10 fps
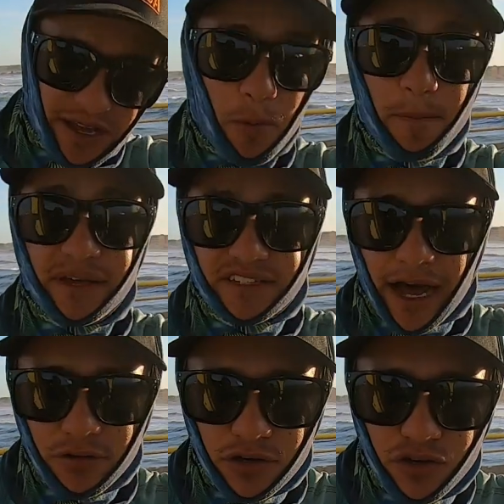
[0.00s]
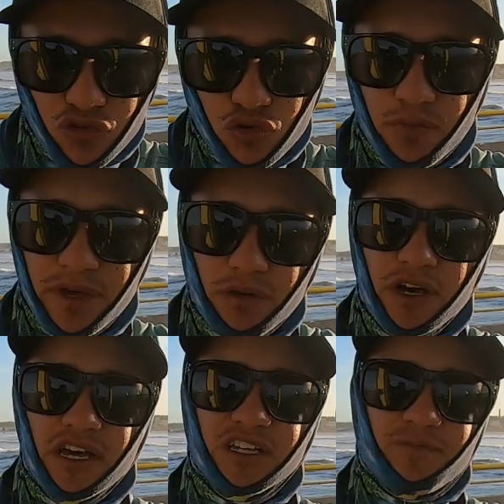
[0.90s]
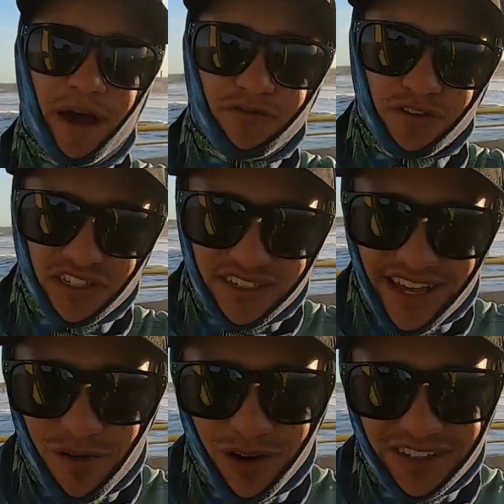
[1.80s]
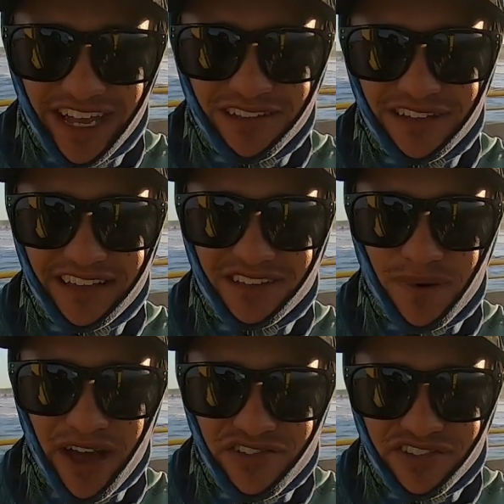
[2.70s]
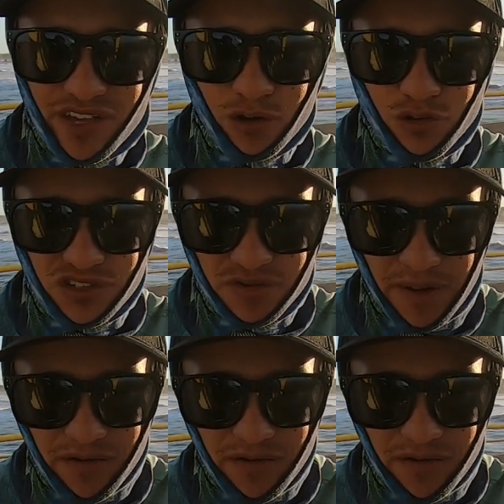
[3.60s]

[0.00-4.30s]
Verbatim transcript: tenham pescado aqui junto comigo. Espero que vocês tenham gostado das imagens que eu trouxe